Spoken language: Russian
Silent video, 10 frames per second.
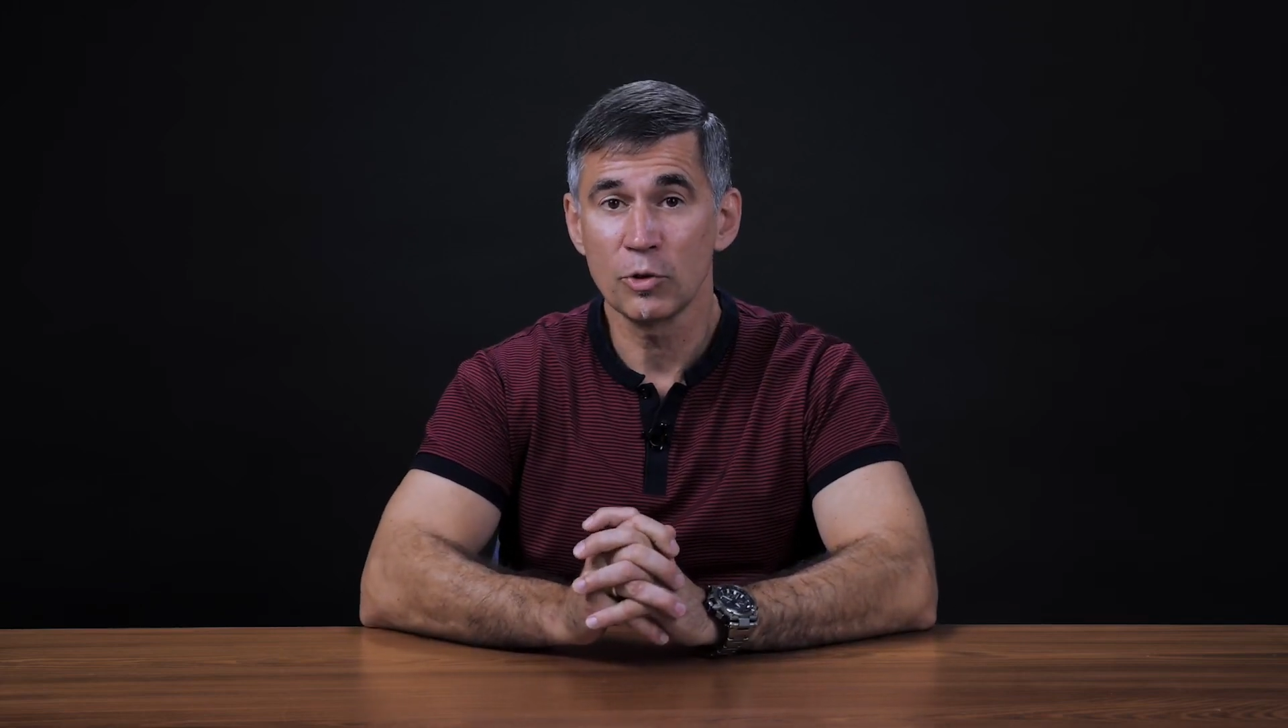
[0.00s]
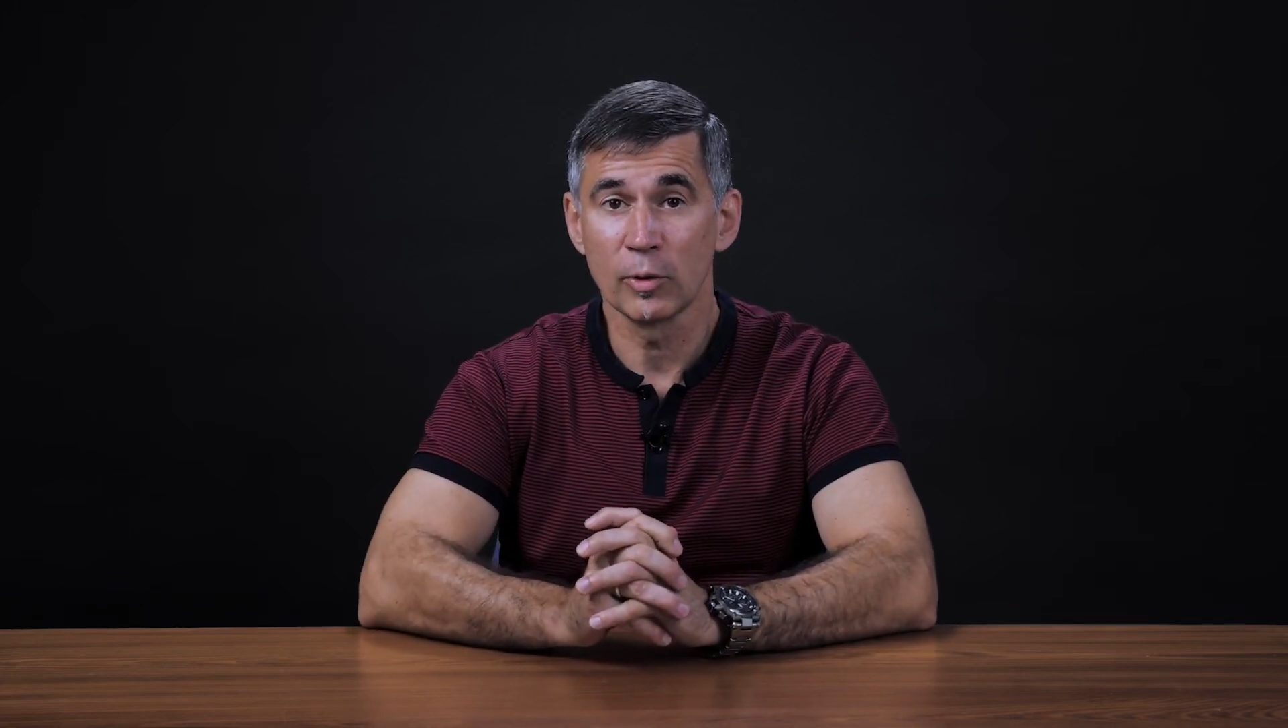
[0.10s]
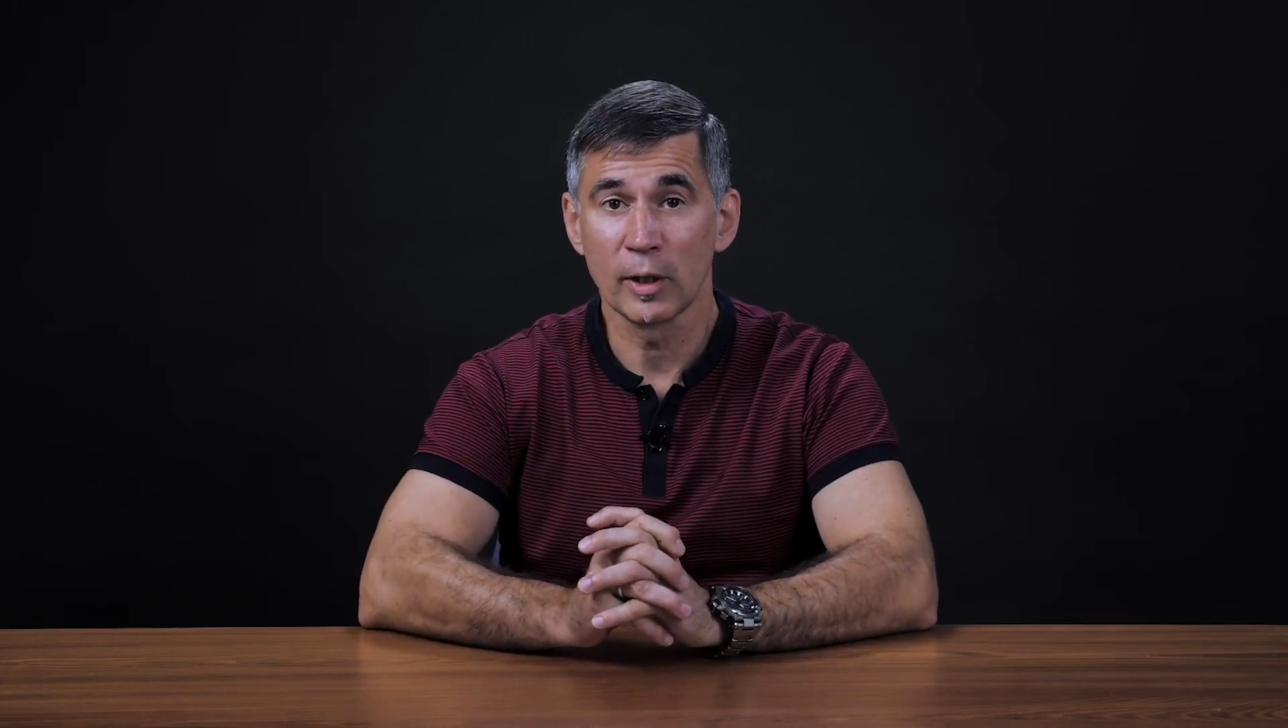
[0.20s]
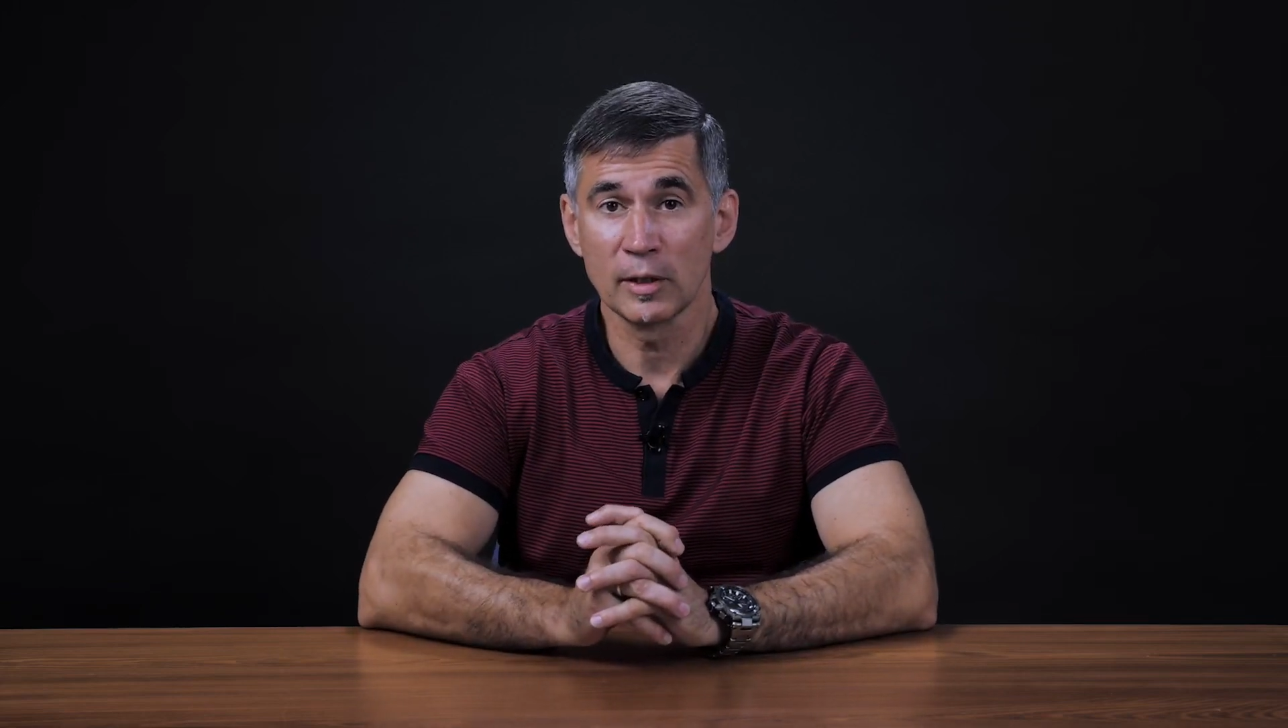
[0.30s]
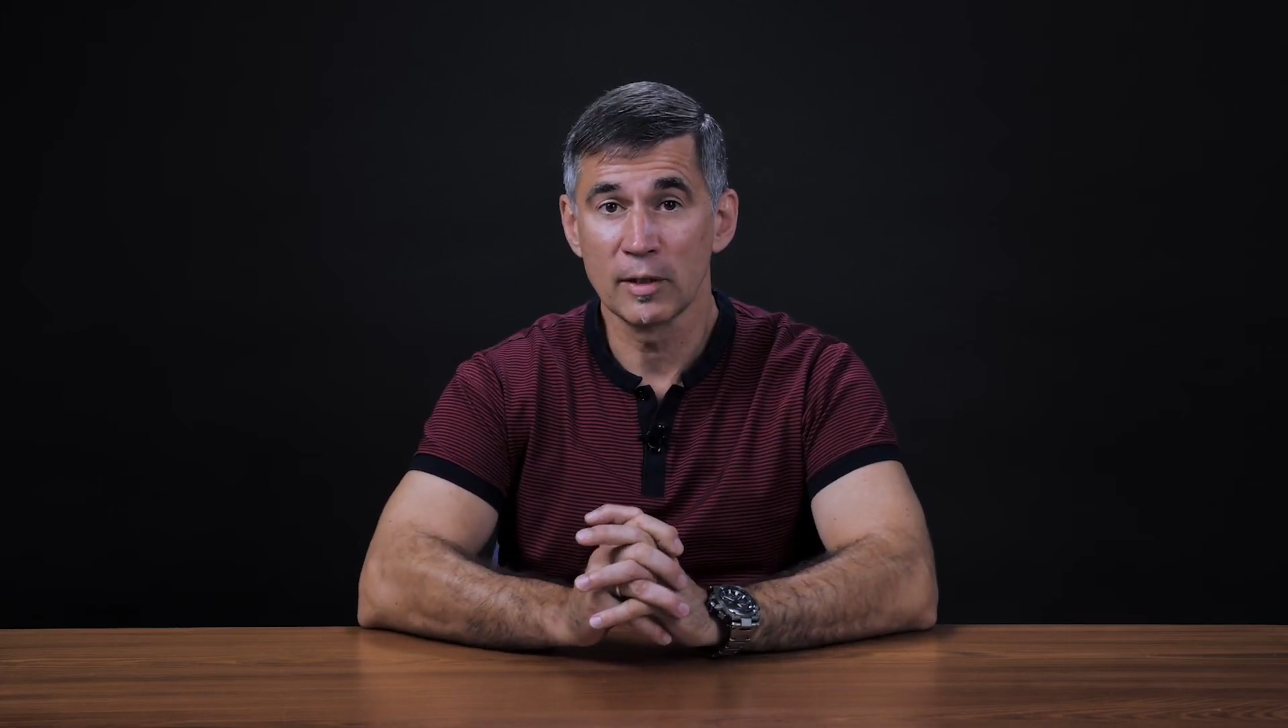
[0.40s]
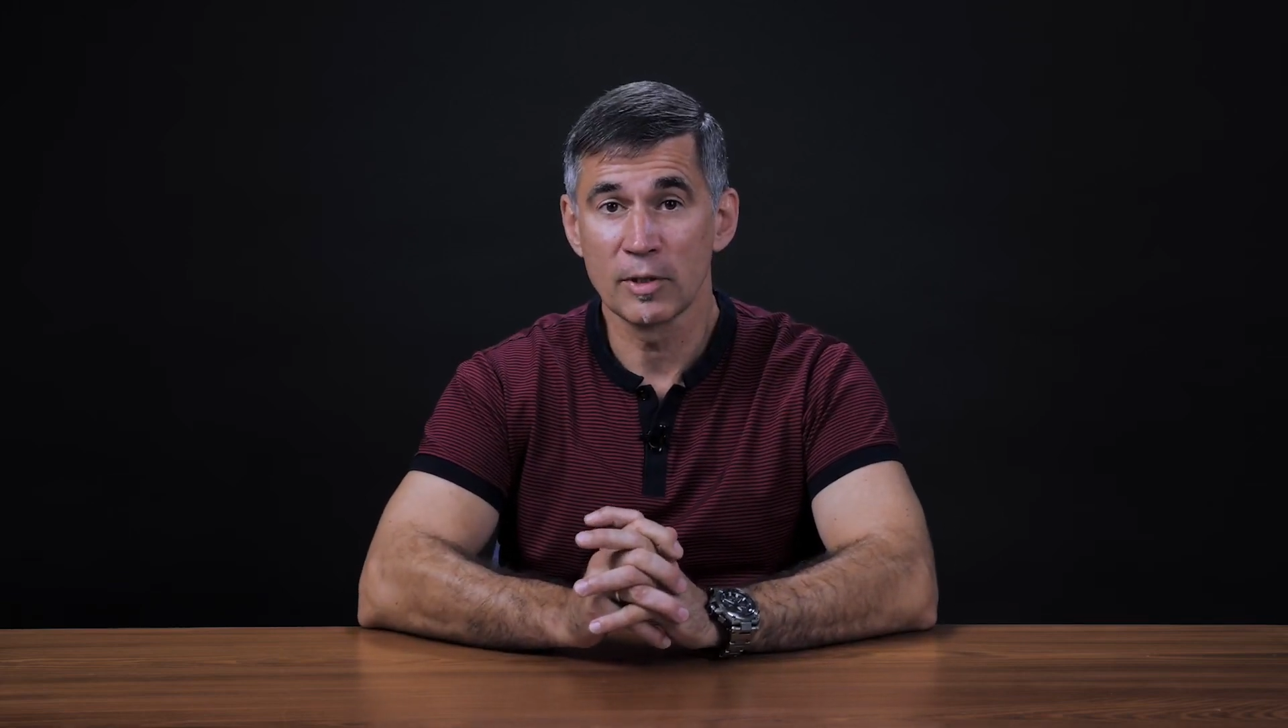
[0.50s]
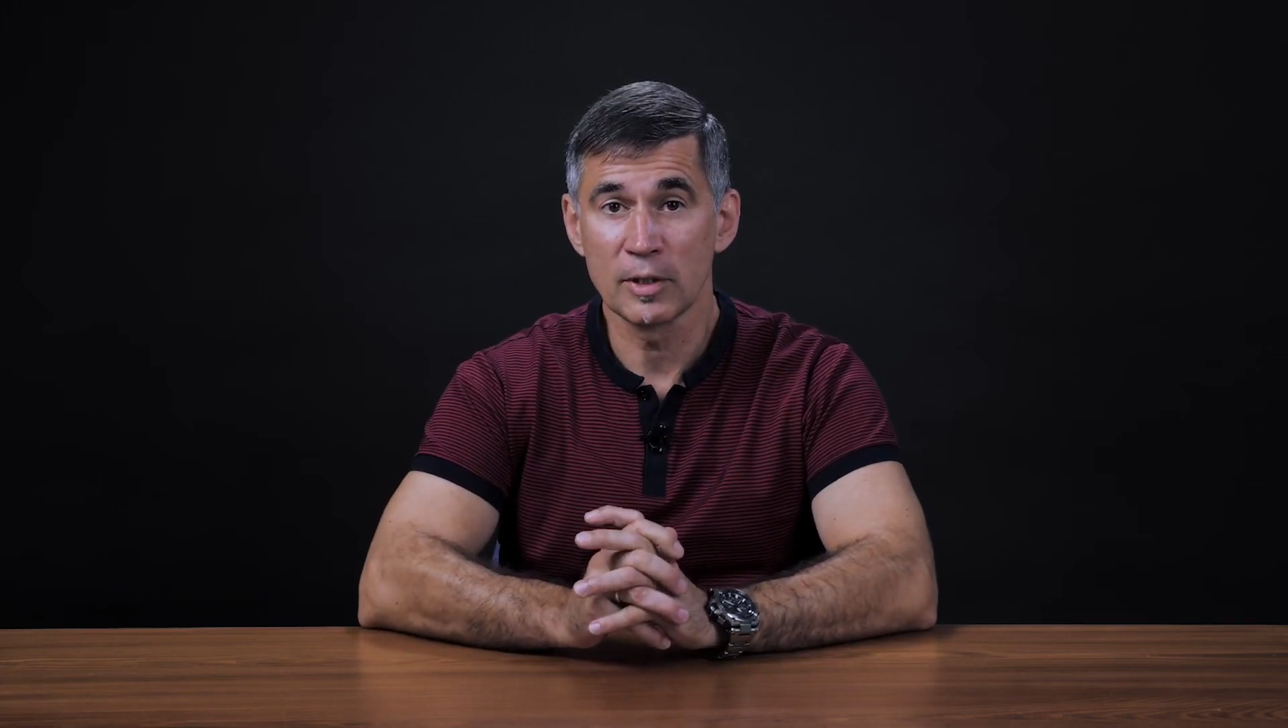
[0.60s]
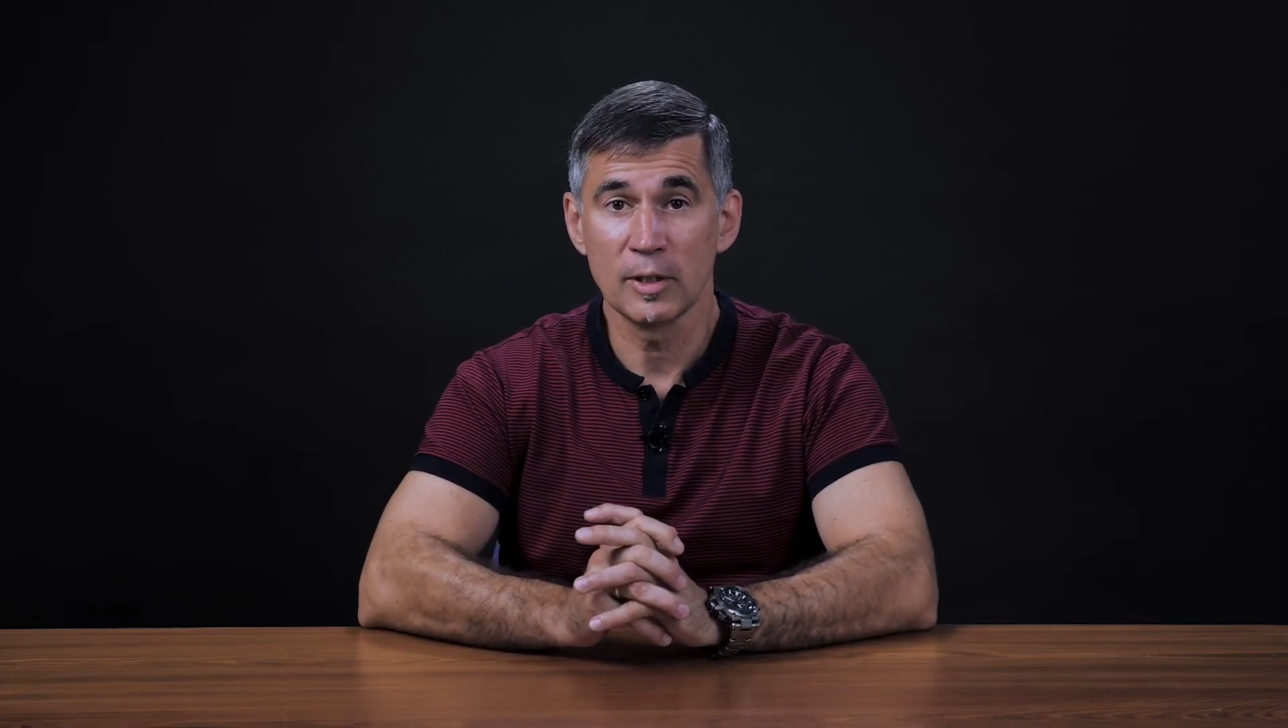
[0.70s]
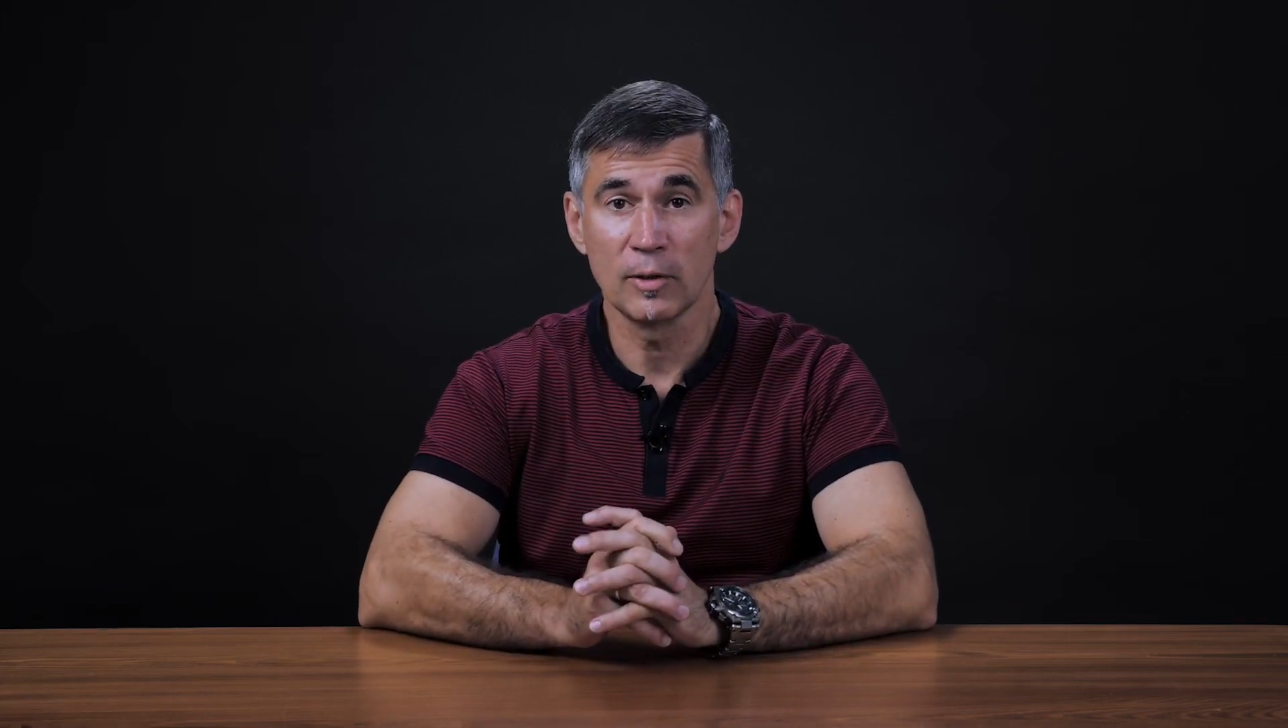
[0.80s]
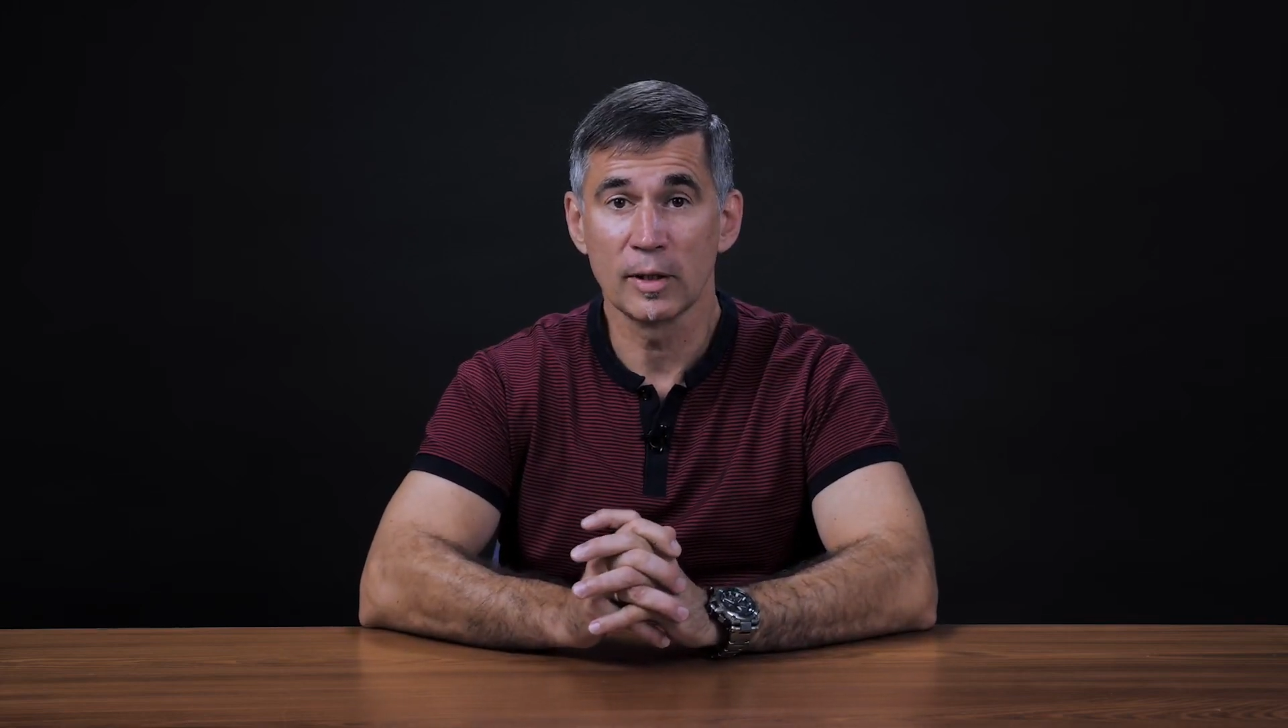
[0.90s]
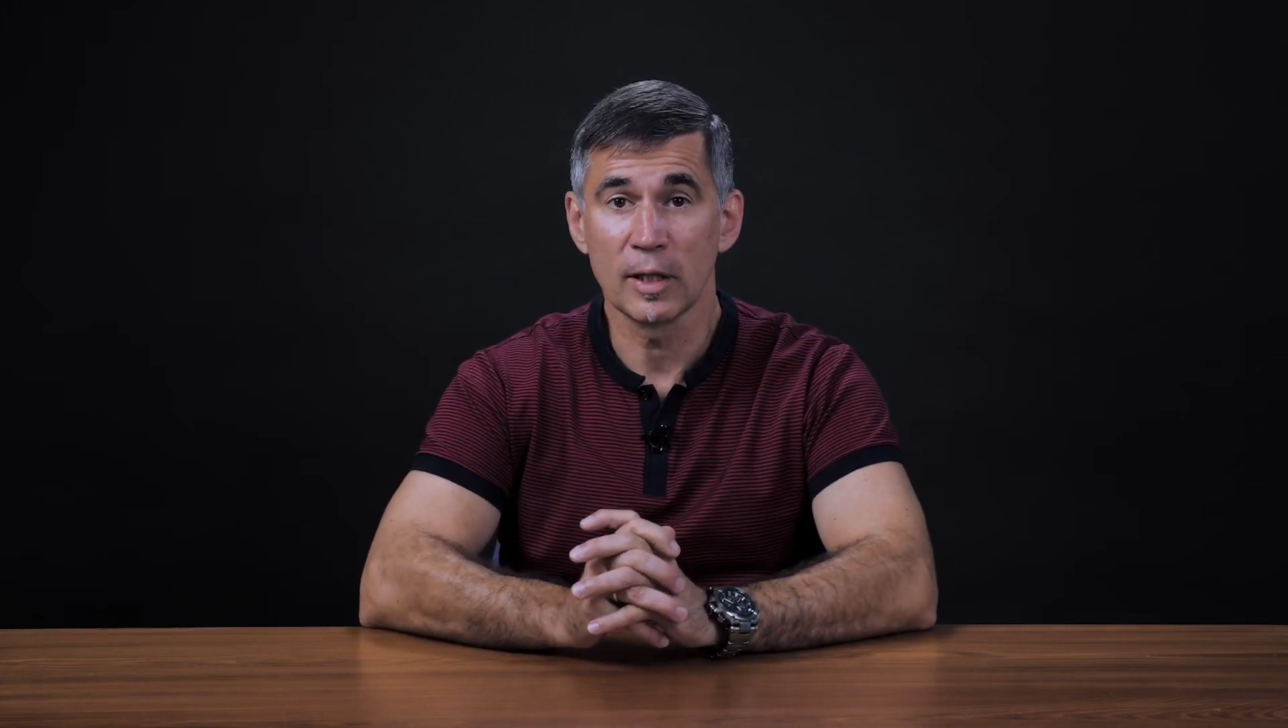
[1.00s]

что карате возникло